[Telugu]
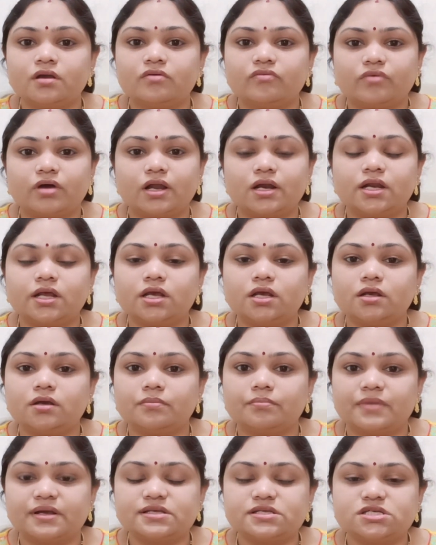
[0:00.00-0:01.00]
వాళ్ళని
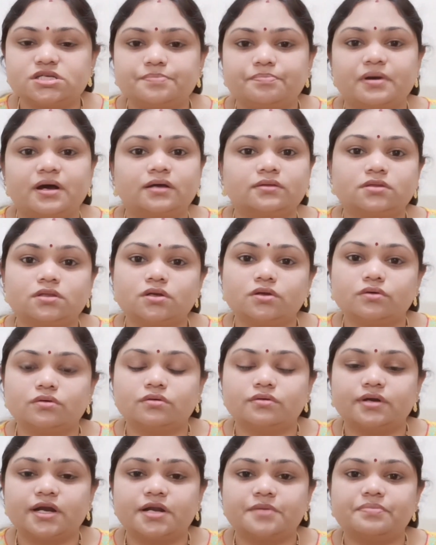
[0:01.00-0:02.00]
మంచి పాత్లో
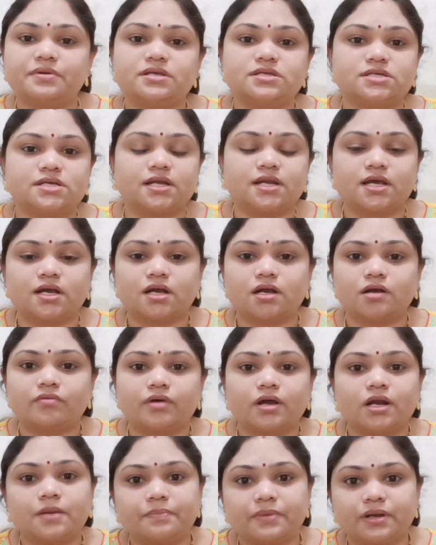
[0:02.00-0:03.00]
నడిపించేలాగా
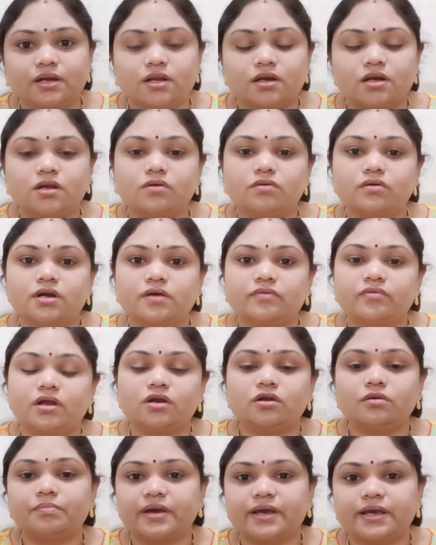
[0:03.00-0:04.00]
వాళ్ళ పిల్లల్ని కూడా
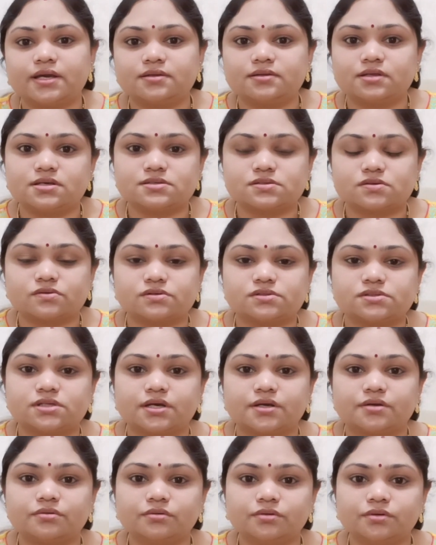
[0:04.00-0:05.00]
వాళ్ళు పైకి
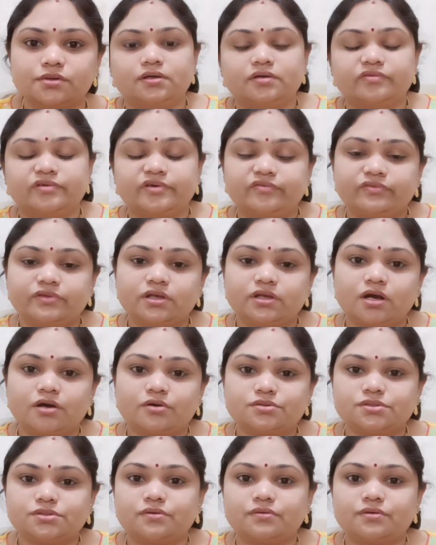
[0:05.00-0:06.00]
తీసుకొస్తారు ఫిఫ్త్
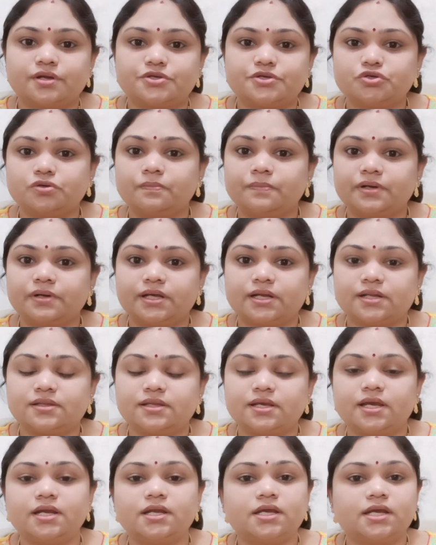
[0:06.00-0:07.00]
హౌస్లో ఉన్న జూపిటర్
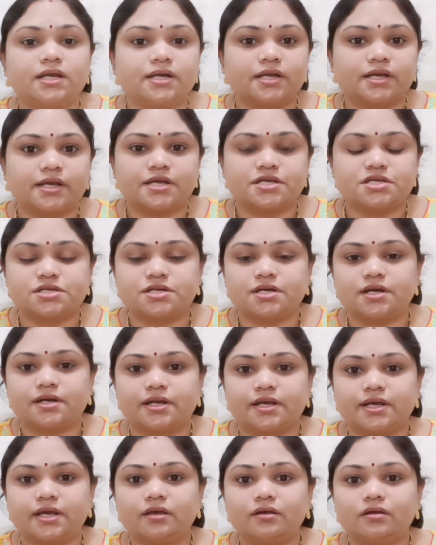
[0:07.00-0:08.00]
దేనికి ఇండికేషన్
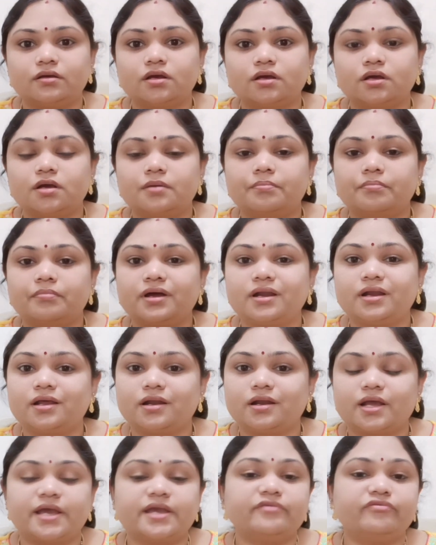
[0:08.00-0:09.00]
అంటే మన
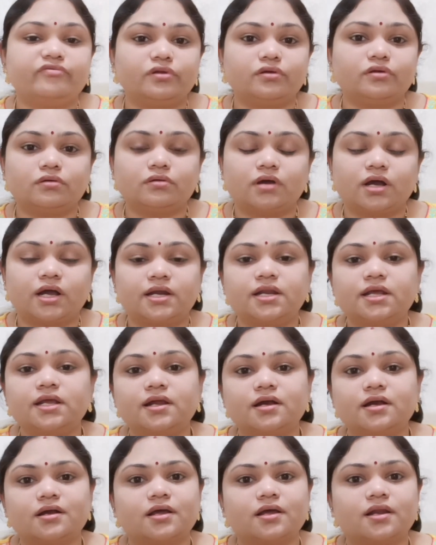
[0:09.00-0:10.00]
లైఫ్లో అన్ని
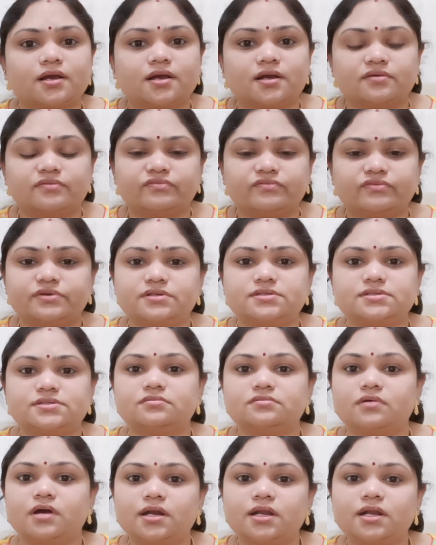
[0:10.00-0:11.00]
రకాల కంఫర్ట్స్
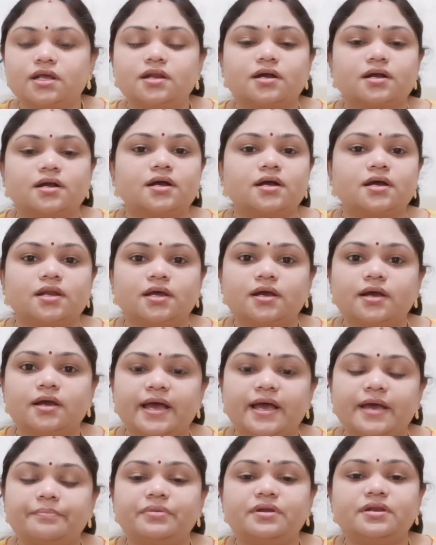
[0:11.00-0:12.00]
అన్ని రకాల
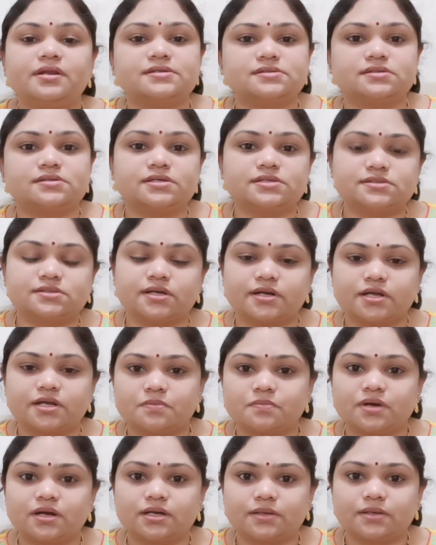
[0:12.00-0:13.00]
హ్యాపీనెస్ని
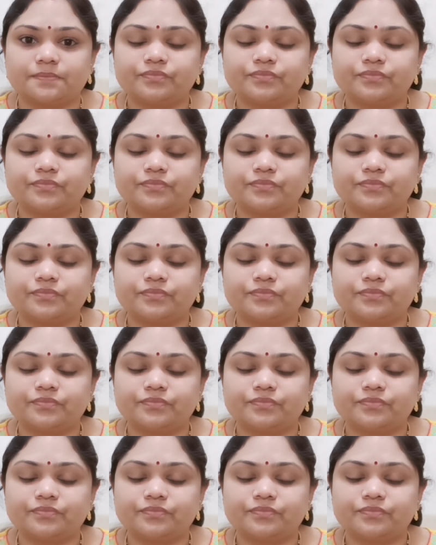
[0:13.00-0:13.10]
ఇస్తాడనమాట